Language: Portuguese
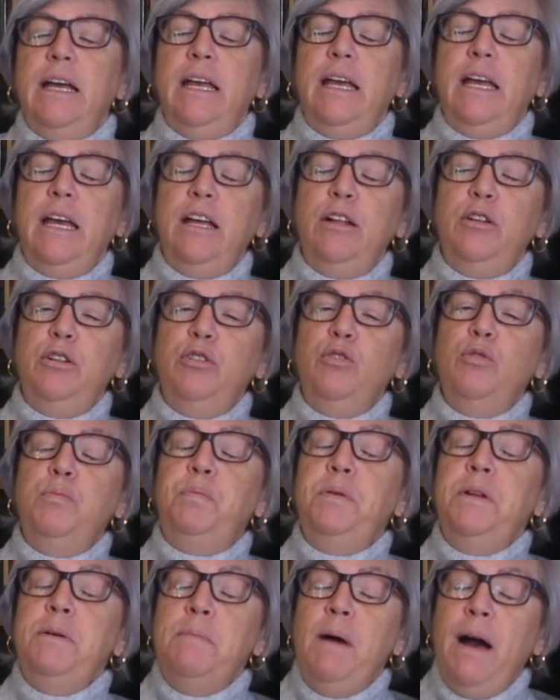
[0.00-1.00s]
E na
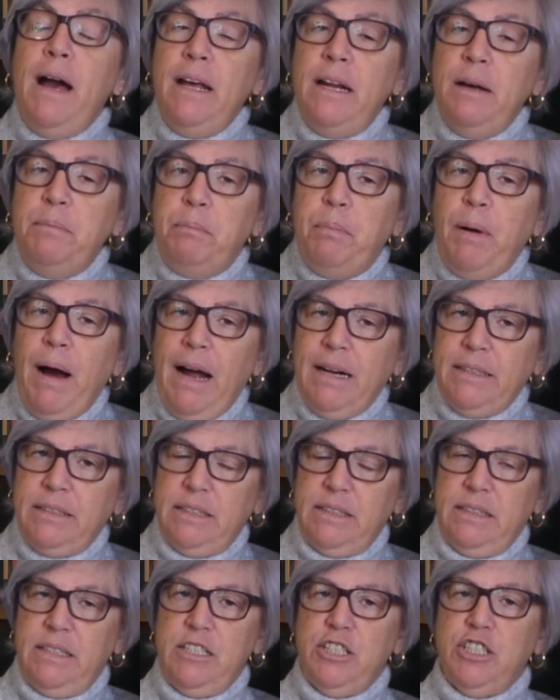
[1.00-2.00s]
primeira
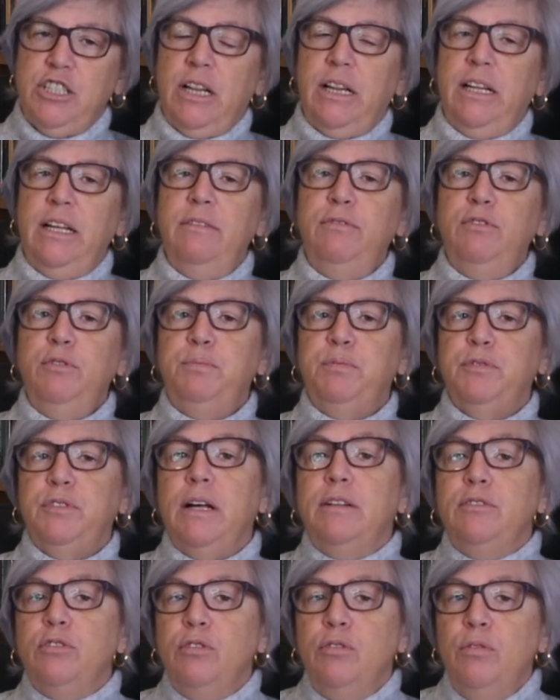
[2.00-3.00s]
parte deste livro,
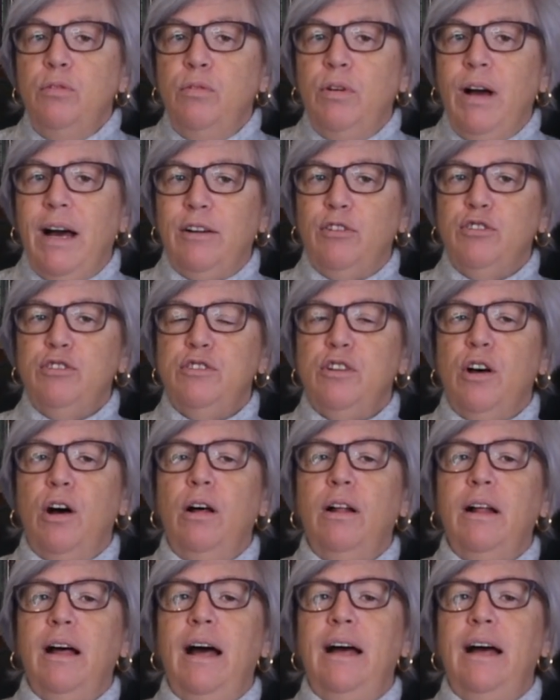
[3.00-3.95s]
portanto, No Lugar ao Sol,